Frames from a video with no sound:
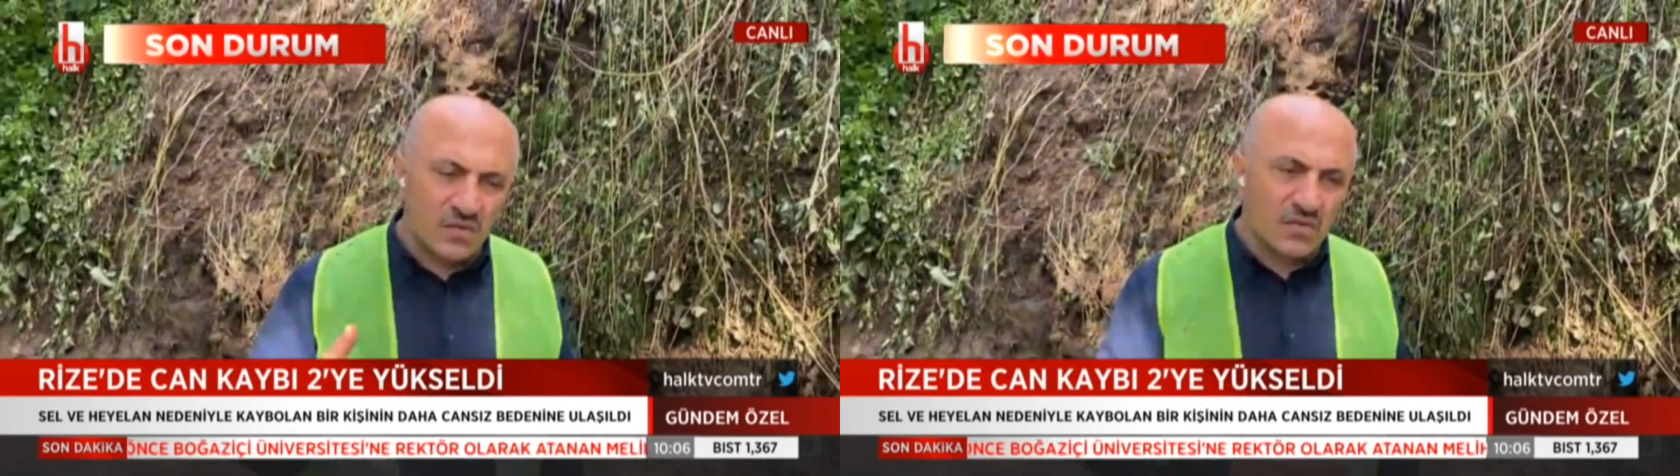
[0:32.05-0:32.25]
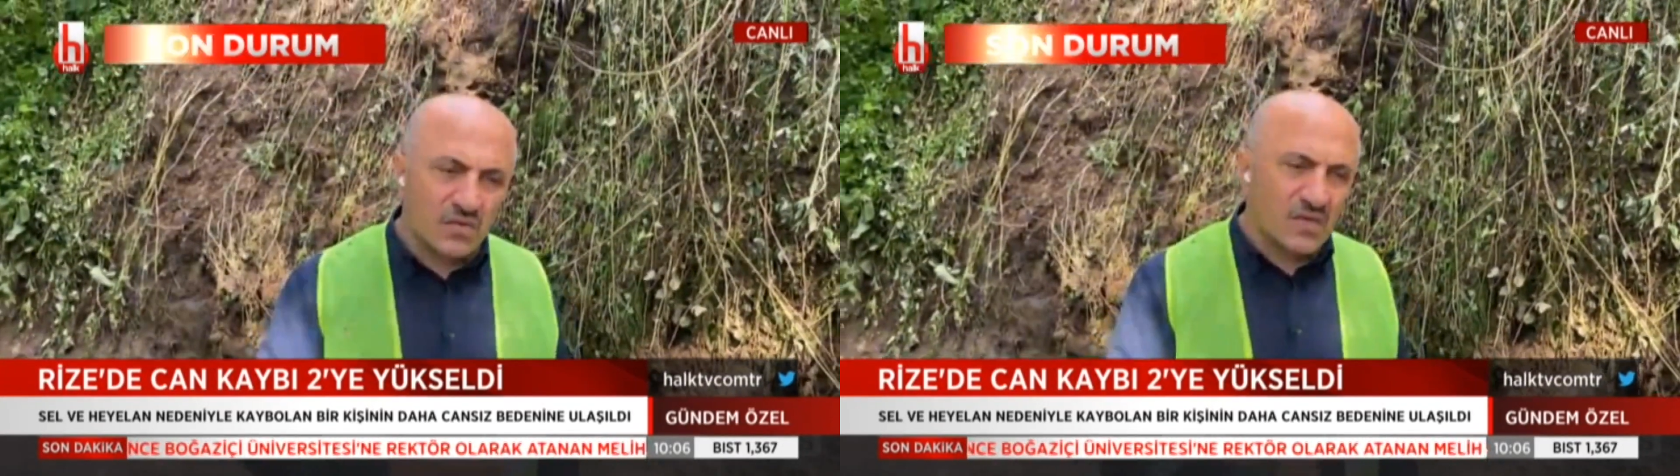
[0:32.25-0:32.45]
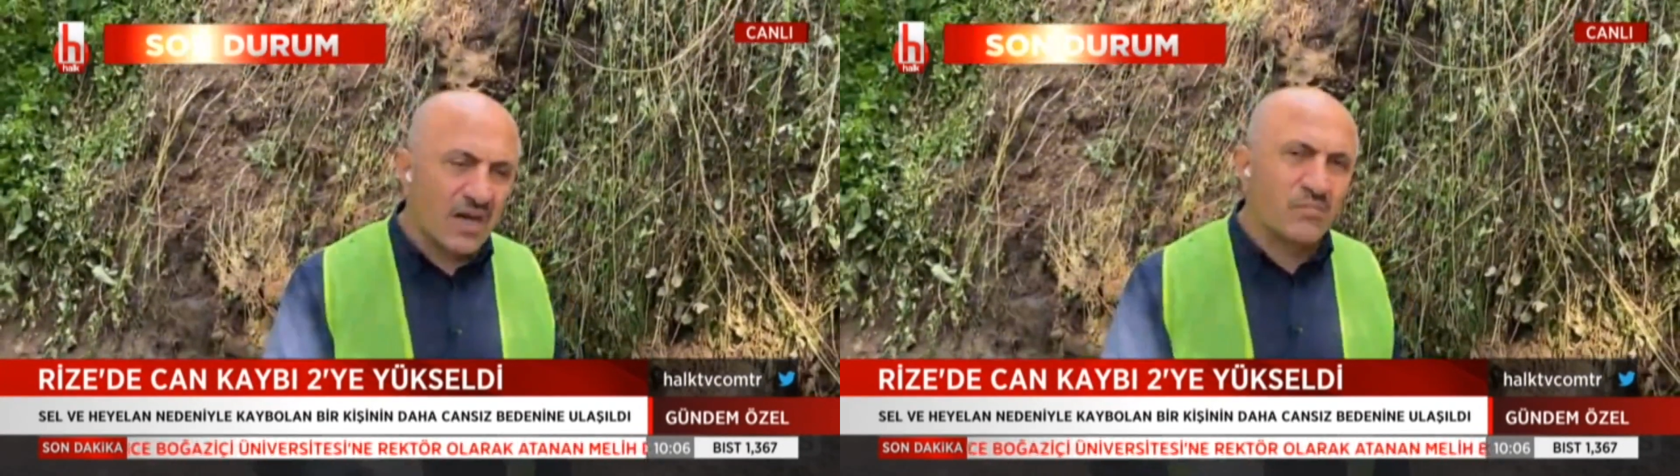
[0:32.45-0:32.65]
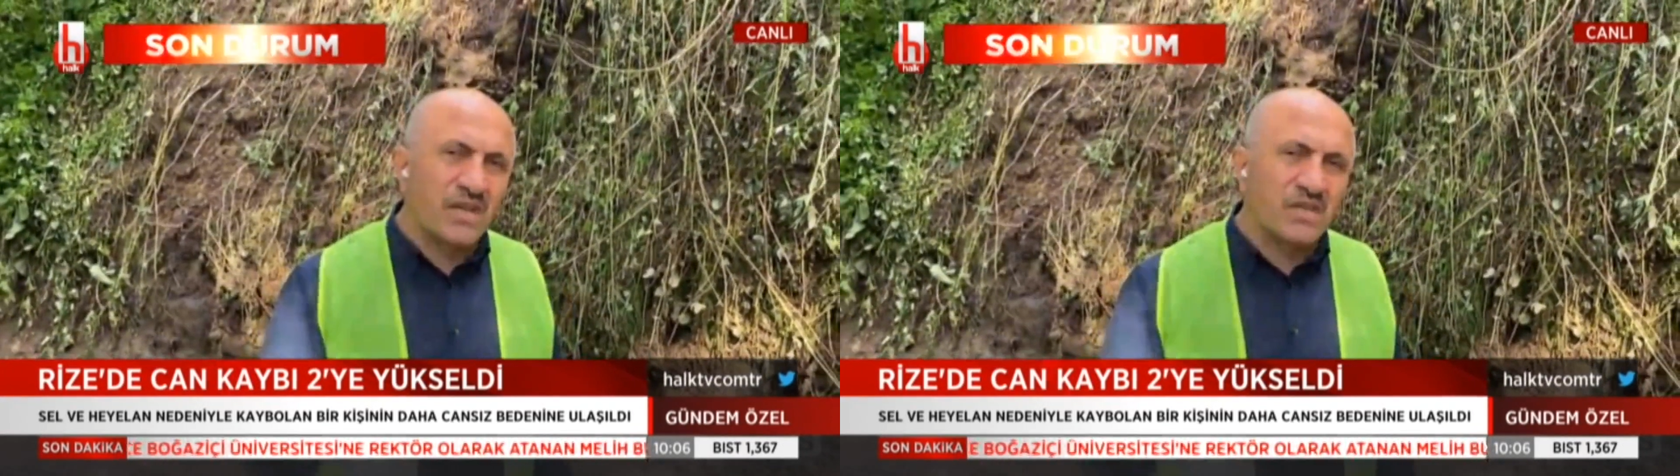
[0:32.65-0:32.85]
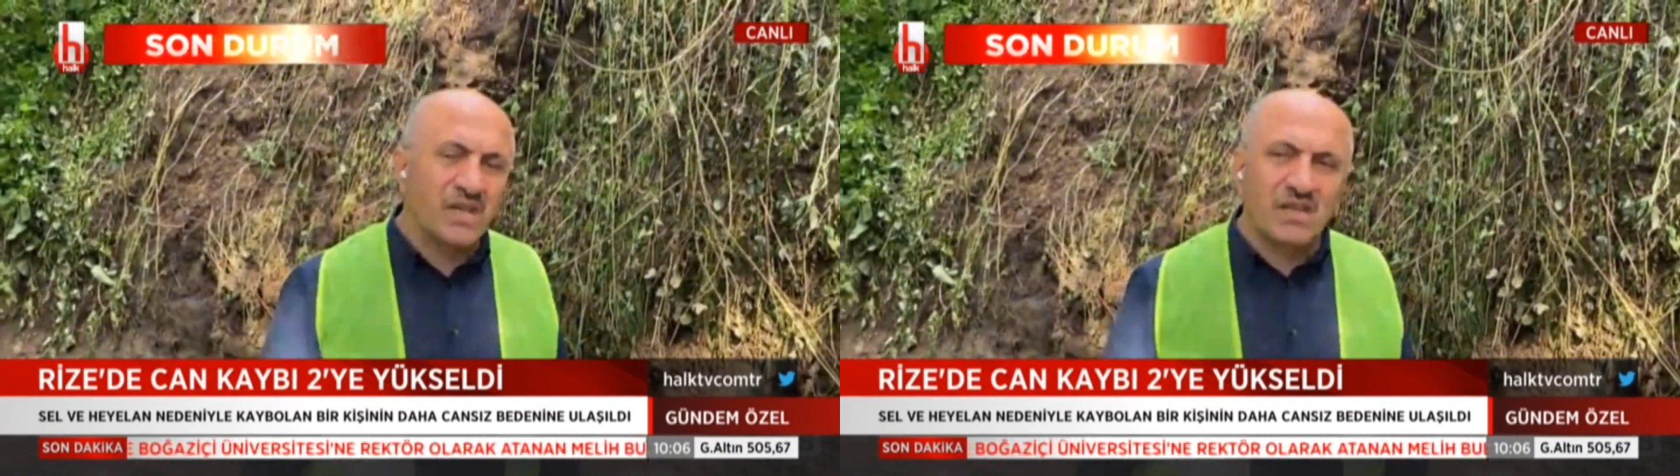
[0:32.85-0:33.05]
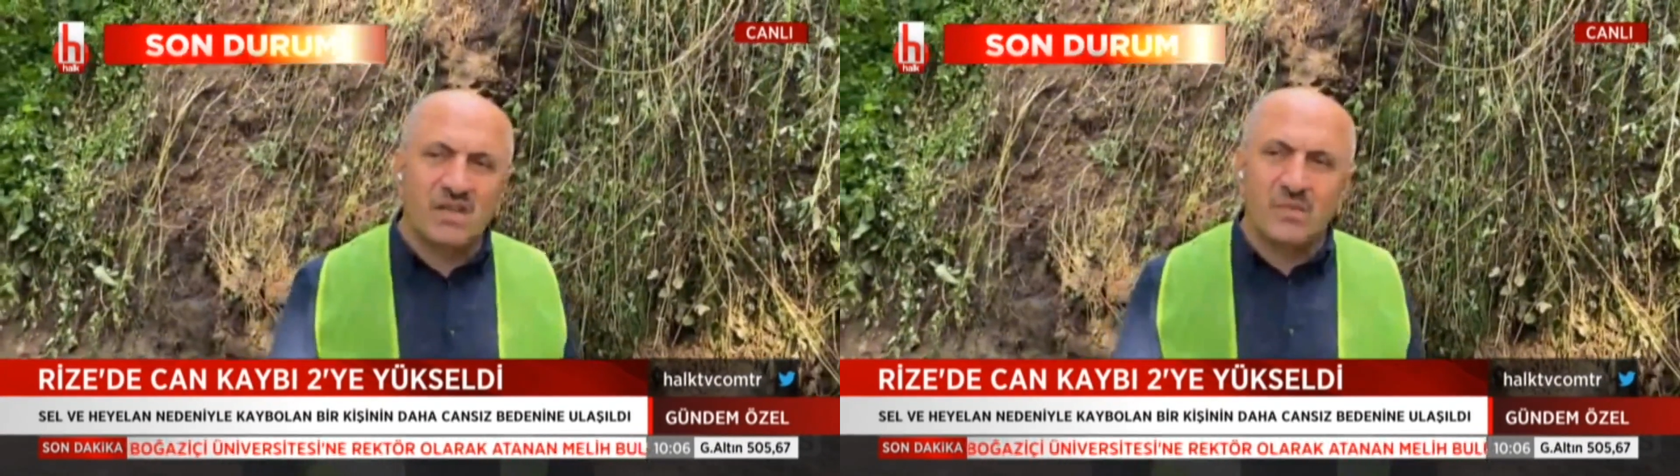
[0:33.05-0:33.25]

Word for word: dün saat 5'ten